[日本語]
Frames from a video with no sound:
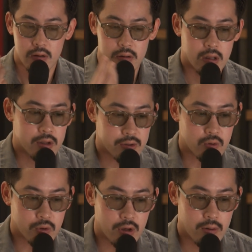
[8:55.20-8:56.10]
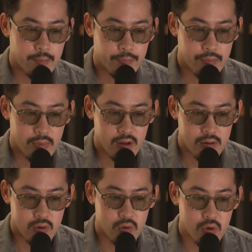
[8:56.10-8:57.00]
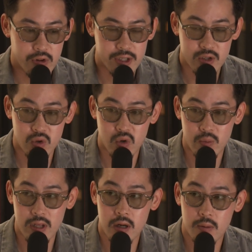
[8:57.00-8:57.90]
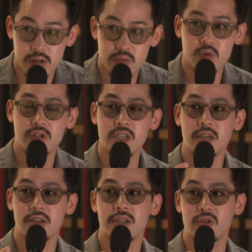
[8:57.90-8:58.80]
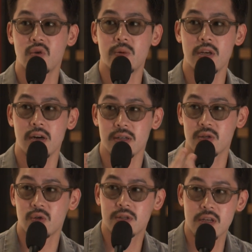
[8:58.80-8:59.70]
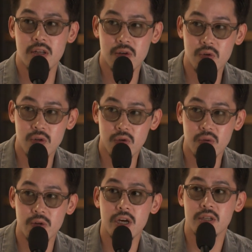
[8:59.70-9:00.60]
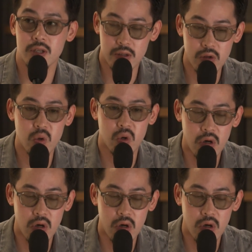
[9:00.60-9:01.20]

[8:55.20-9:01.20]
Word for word: うなんでしょうねこう熱を帯びな自分自身が熱を帯びながらそれを伝えていくってことも大事ですけど